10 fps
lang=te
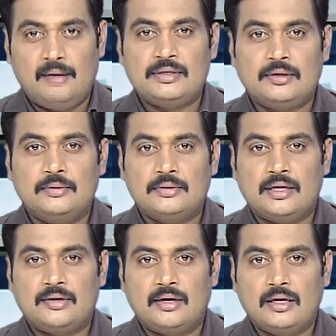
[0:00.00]
ఎయిమ్స్కు
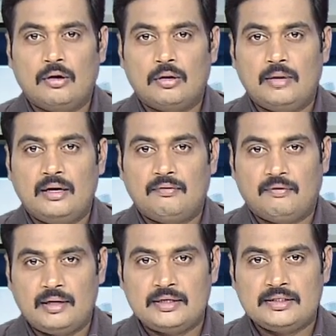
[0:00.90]
సెంట్రల్ గవర్నమెంట్
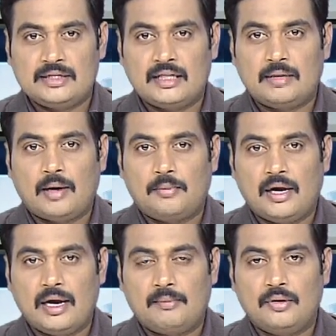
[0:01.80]
ఫండ్స్
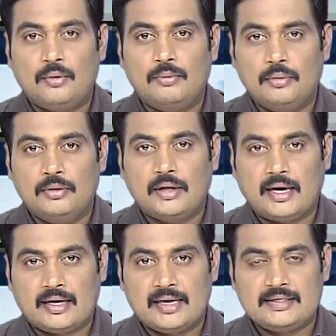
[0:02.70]
చంద్రబాబు హయాంలో భూములు
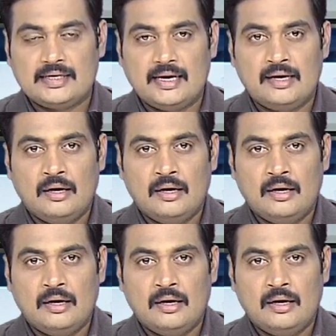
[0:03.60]
కేటాయిస్తే